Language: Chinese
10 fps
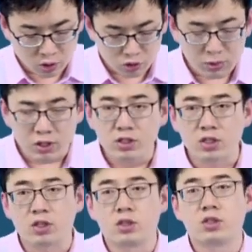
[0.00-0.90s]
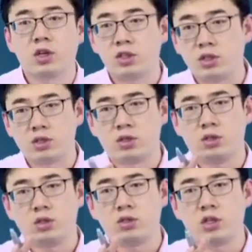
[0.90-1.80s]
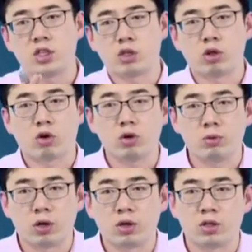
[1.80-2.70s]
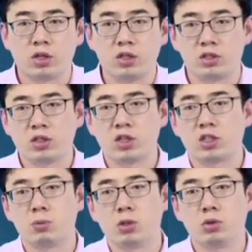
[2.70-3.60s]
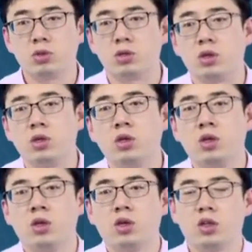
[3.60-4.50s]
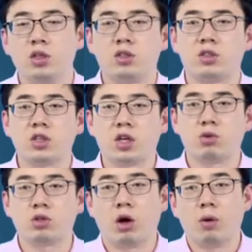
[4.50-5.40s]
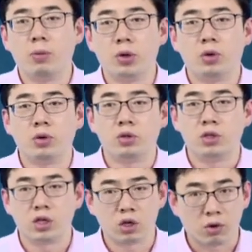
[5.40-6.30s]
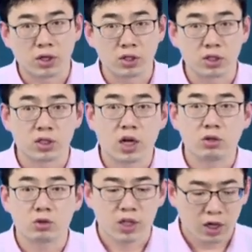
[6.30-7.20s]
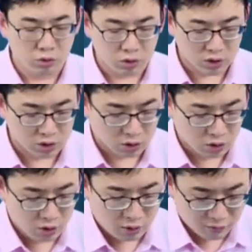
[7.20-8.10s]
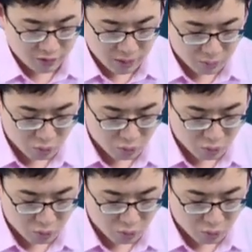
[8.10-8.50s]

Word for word: 规模经济跟你生产多大规模、跟你生产什么东西、跟你生产多少没有任何关系，它就单纯的是外